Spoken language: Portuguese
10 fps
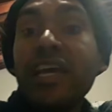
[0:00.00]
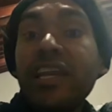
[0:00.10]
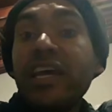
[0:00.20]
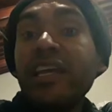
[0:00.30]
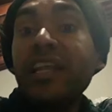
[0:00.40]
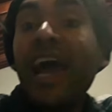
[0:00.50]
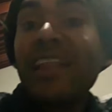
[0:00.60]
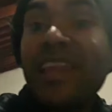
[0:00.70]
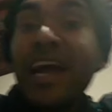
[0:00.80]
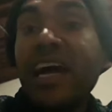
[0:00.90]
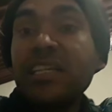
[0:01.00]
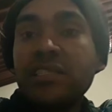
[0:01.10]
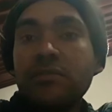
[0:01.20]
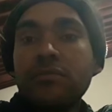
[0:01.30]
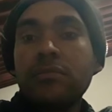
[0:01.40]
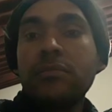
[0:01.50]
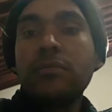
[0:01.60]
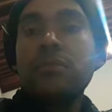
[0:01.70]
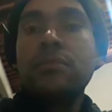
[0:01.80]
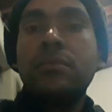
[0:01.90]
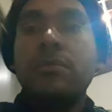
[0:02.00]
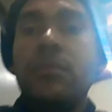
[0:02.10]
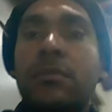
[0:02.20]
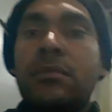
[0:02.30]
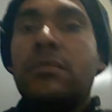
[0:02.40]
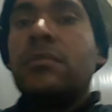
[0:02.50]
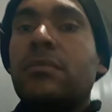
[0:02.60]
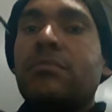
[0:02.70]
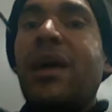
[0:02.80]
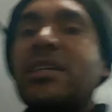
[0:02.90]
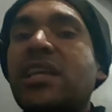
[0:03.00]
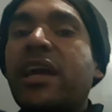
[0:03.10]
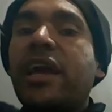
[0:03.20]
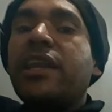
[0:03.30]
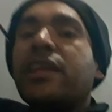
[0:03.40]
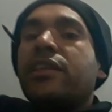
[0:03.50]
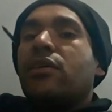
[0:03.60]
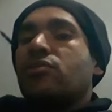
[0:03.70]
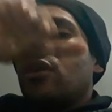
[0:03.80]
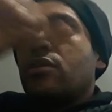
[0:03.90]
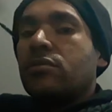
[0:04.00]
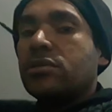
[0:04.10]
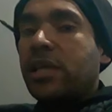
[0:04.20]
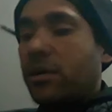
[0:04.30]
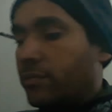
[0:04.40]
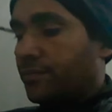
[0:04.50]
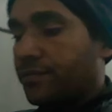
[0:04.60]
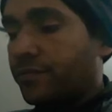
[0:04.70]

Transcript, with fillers: querer ir atrás. Mas está querendo que Deus jogue do céu?